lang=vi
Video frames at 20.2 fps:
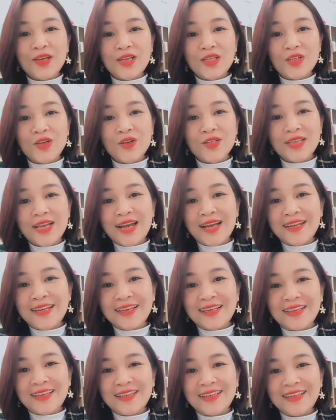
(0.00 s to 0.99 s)
lo chi
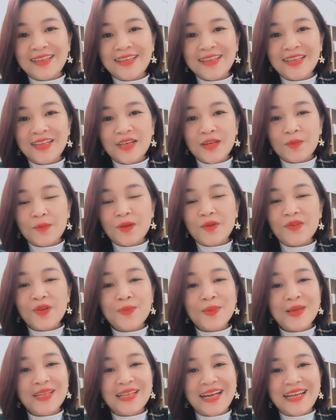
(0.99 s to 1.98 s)
phí cho gia đình.
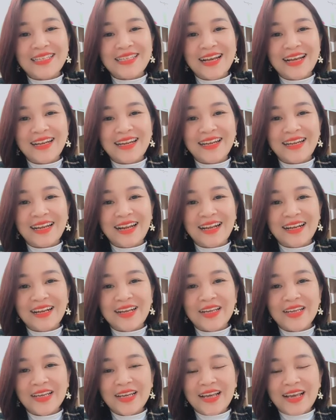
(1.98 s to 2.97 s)
Bởi vì mình
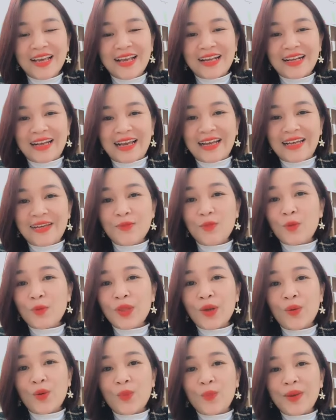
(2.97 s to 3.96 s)
đã xác định là
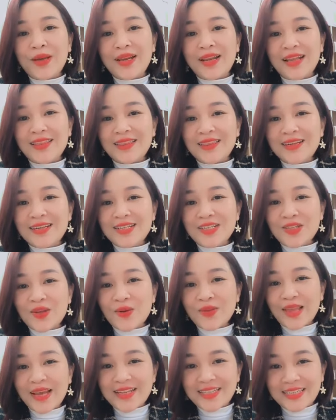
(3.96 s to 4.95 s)
cái mục tiêu của
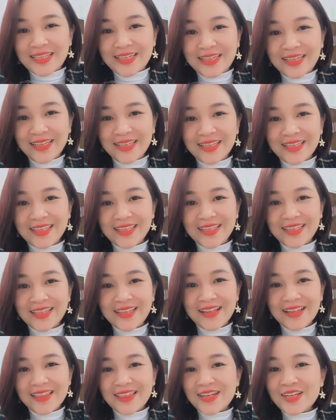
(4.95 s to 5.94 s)
mình là tự do tài
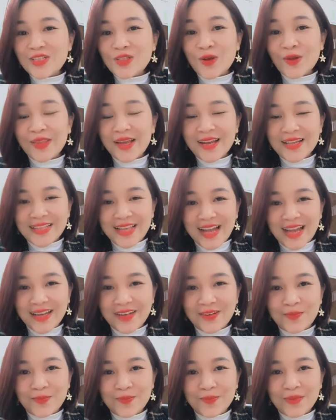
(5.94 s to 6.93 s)
chính,
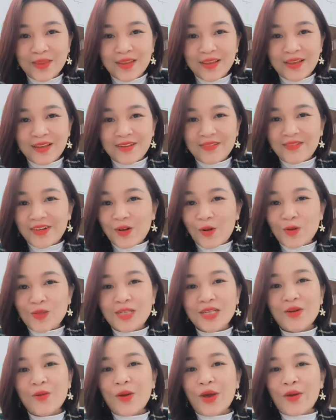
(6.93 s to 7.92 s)
tự do thời gian
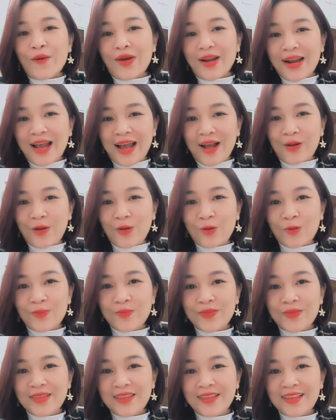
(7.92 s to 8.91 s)
và có sức
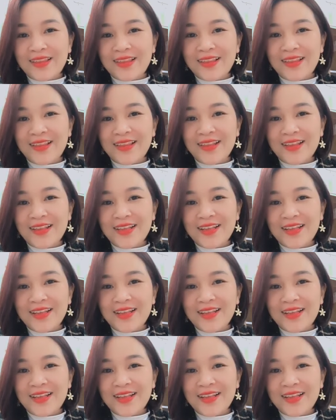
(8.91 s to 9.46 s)
khỏe hoàn hảo.